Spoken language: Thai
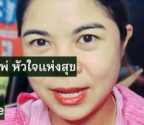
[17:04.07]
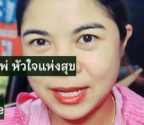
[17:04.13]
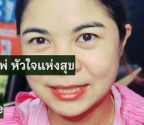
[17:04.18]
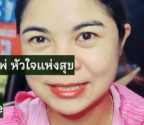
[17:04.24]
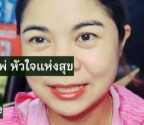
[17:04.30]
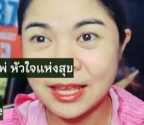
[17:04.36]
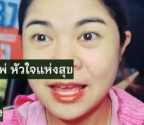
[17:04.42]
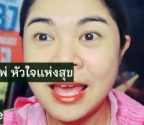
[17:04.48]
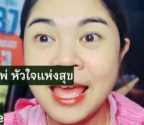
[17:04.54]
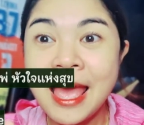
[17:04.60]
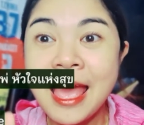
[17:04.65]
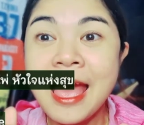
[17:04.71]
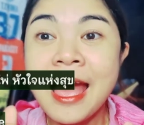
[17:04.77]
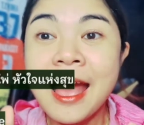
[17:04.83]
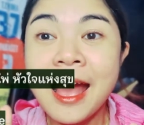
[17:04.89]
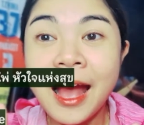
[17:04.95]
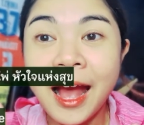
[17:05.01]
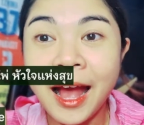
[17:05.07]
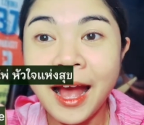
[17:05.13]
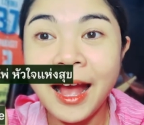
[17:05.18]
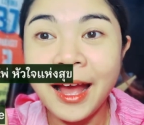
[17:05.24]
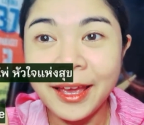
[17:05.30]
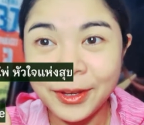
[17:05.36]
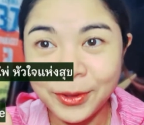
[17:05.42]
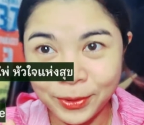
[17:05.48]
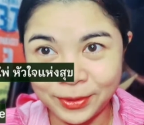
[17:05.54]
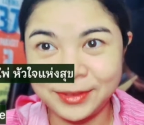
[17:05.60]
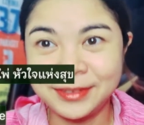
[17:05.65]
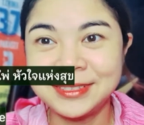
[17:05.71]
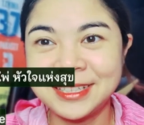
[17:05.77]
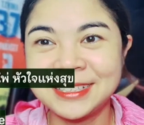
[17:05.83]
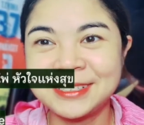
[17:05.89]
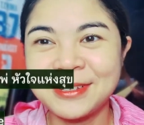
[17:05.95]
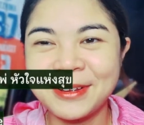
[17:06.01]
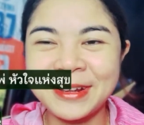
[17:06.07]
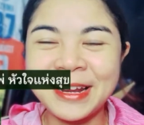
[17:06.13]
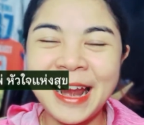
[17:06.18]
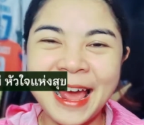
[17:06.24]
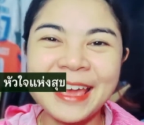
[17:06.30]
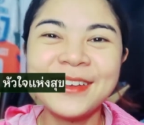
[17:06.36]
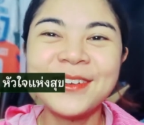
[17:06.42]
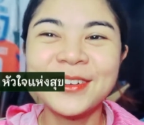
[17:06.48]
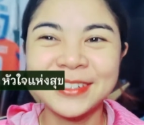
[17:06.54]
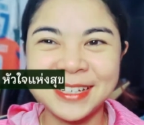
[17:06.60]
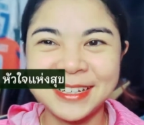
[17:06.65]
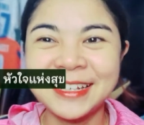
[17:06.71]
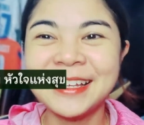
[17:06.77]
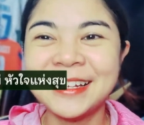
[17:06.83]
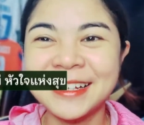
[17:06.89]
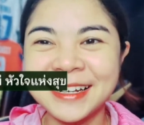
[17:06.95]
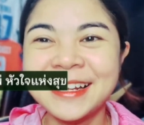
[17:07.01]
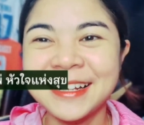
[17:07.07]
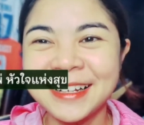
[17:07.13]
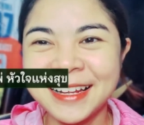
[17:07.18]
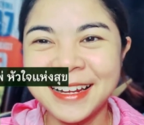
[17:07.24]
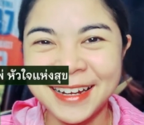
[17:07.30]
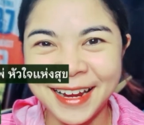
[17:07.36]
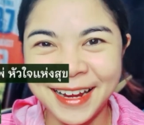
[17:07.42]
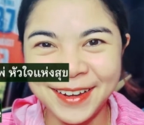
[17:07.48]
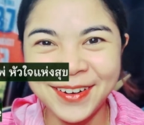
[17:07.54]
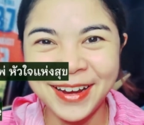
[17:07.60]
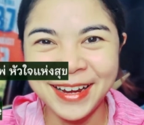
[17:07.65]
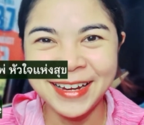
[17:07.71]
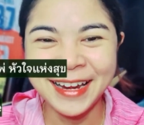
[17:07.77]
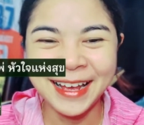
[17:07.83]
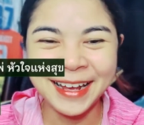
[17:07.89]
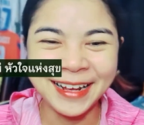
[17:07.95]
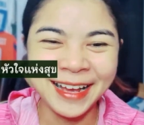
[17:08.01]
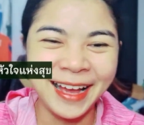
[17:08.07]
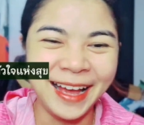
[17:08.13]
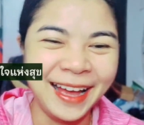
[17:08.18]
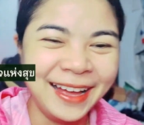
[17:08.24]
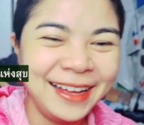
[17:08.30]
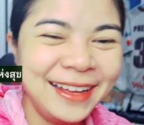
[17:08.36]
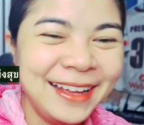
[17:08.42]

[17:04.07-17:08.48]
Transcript: ไว้กด subscribe กดกระดิ่งกริ๊งๆให้ด้วยนะคะ